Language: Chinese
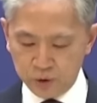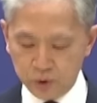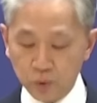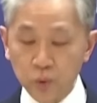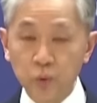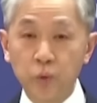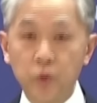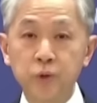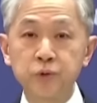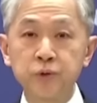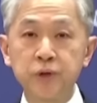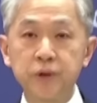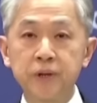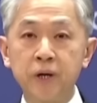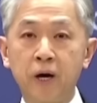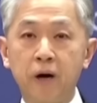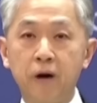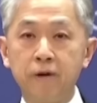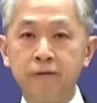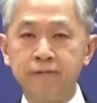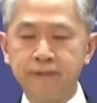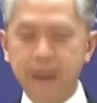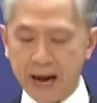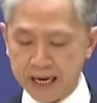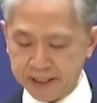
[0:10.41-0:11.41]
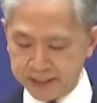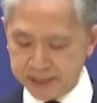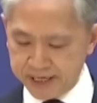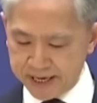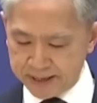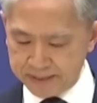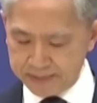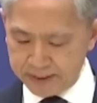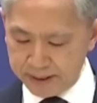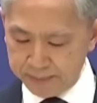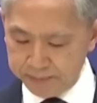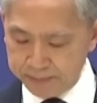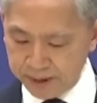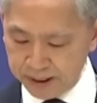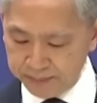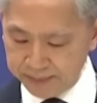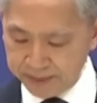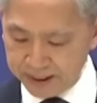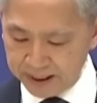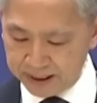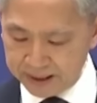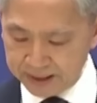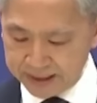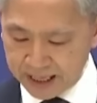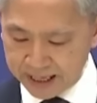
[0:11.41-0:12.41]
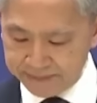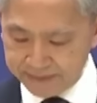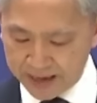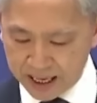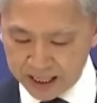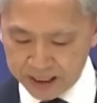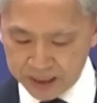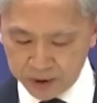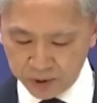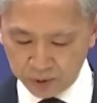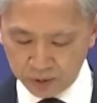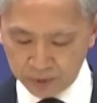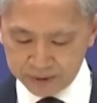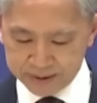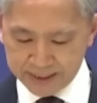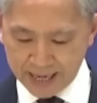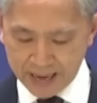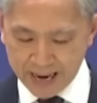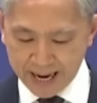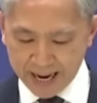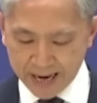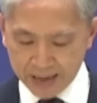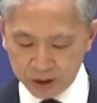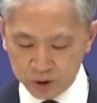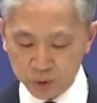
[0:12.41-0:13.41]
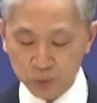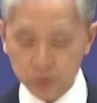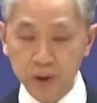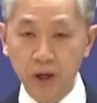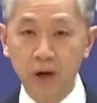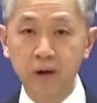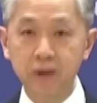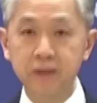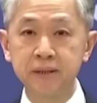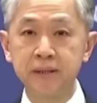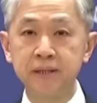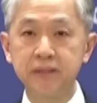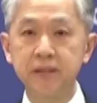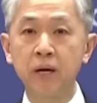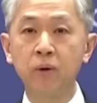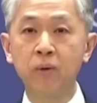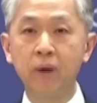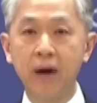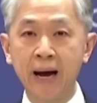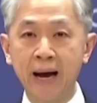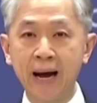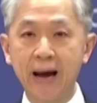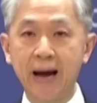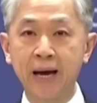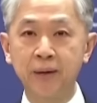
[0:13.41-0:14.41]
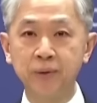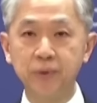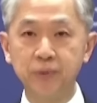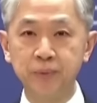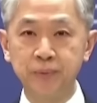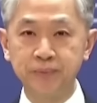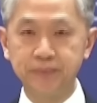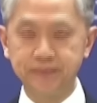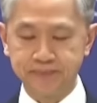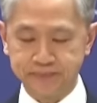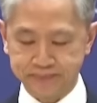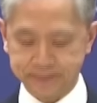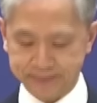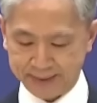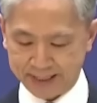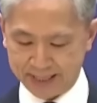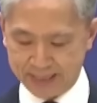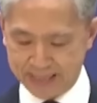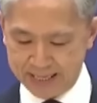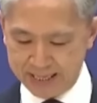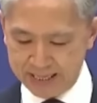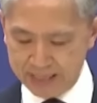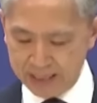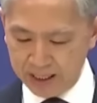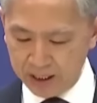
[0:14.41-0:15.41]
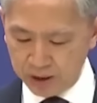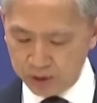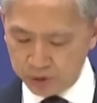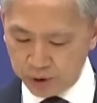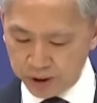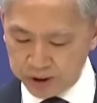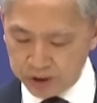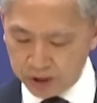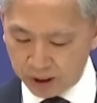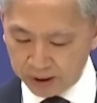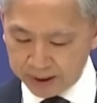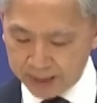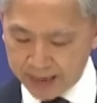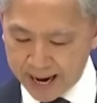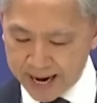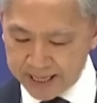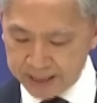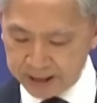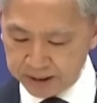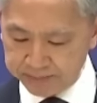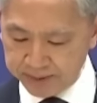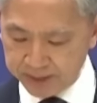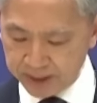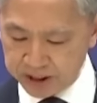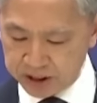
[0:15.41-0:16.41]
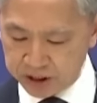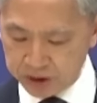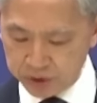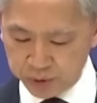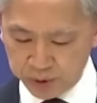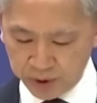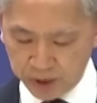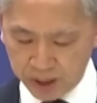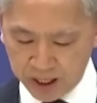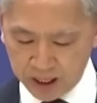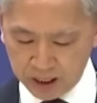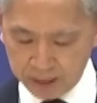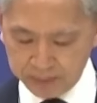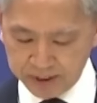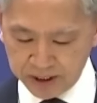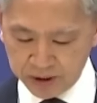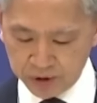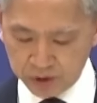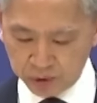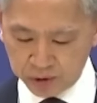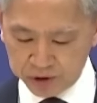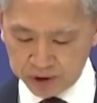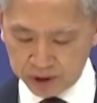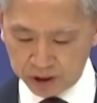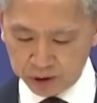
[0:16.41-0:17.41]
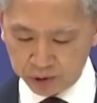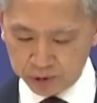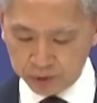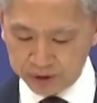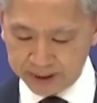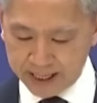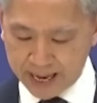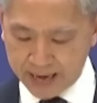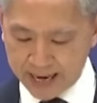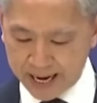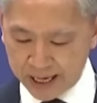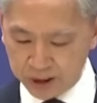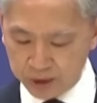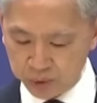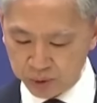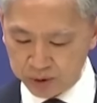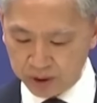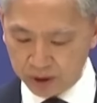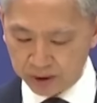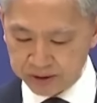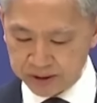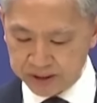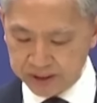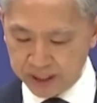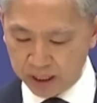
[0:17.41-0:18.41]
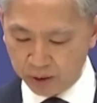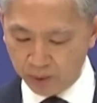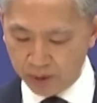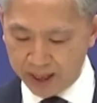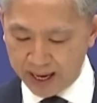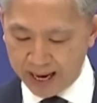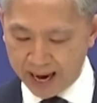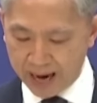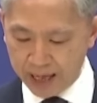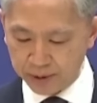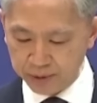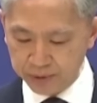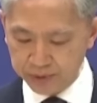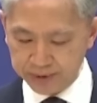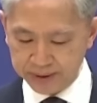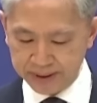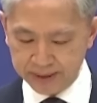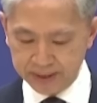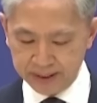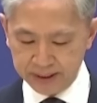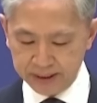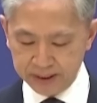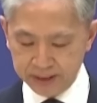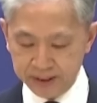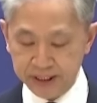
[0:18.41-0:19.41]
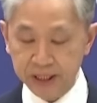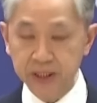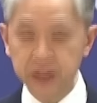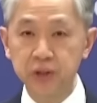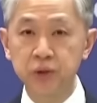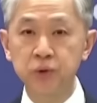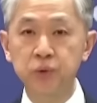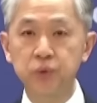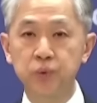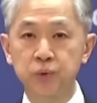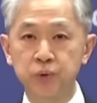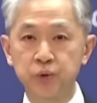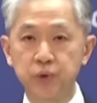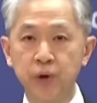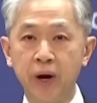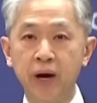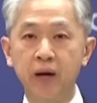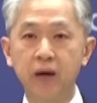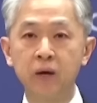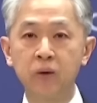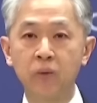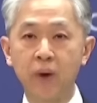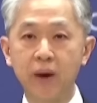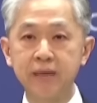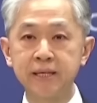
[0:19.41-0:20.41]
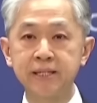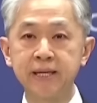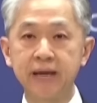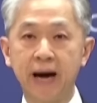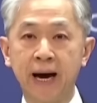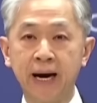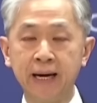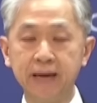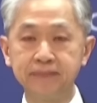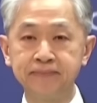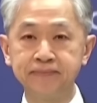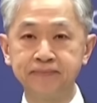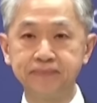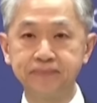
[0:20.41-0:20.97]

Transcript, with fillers: 中国最早发现、命名和开发利用南海诸岛及相关海域，最早开始并持续和平有效的对南海诸岛及相关海域行使主权和管辖。